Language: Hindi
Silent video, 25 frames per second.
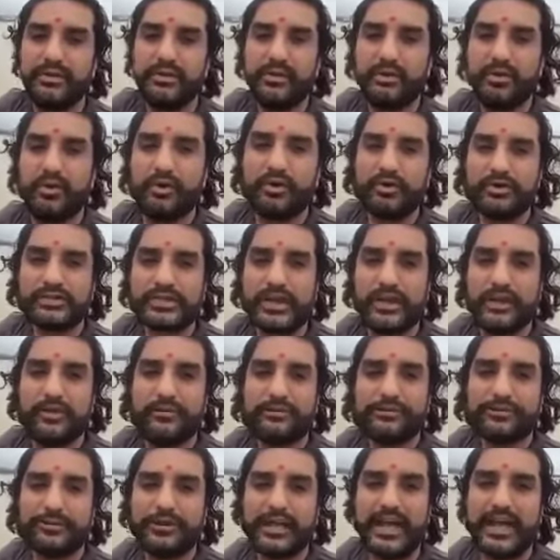लोग उसका
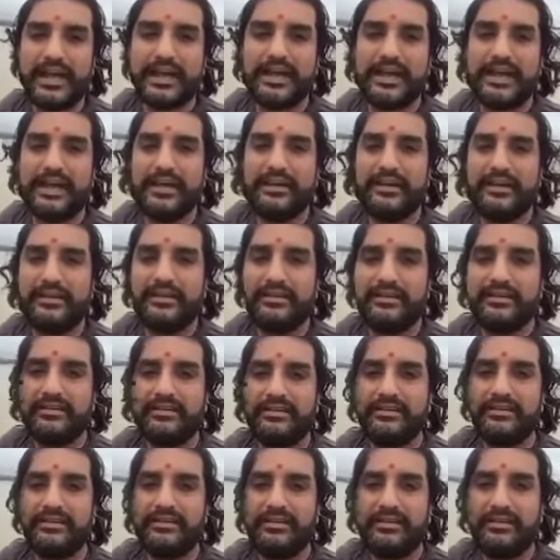लुप्त उठा रहे हैं
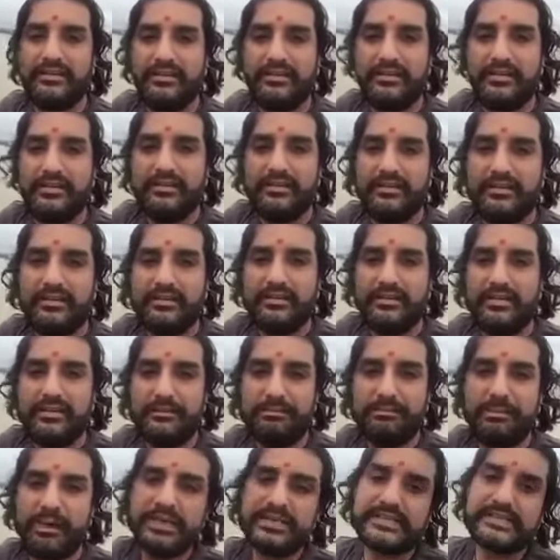
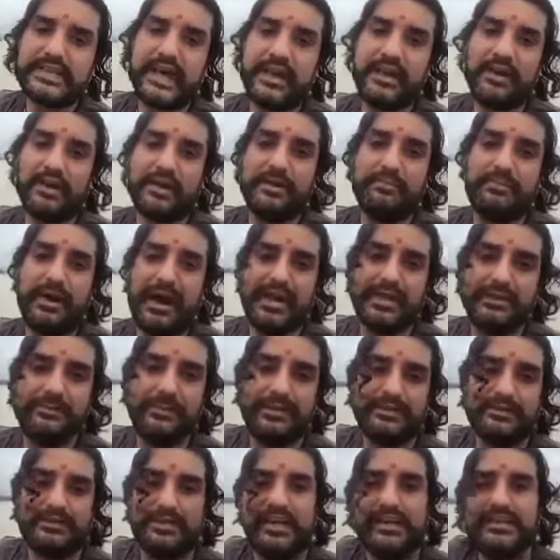बीस सालों के बाद में
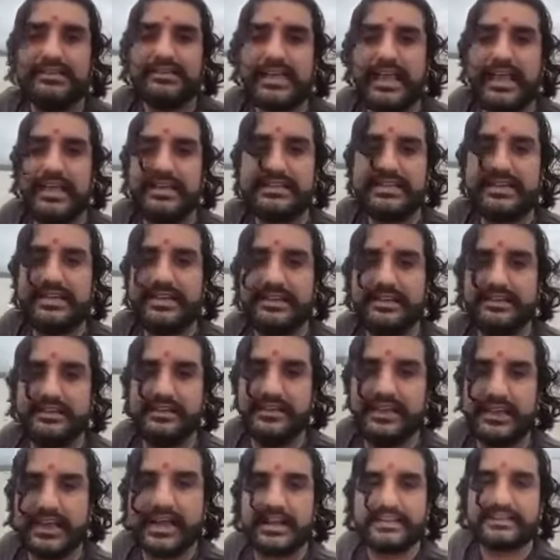तीन साल से ये नदी
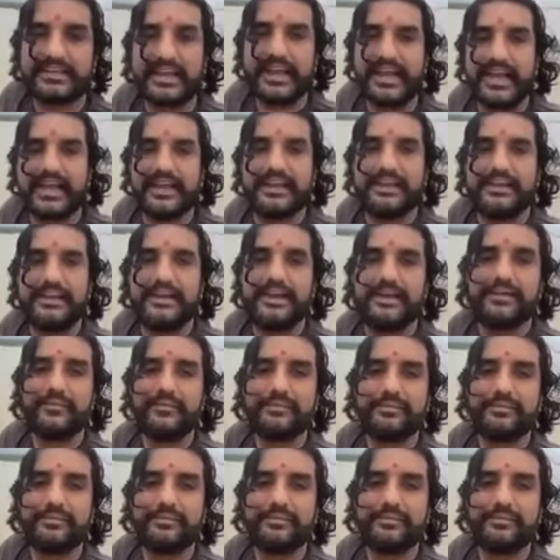लगातार आ रही है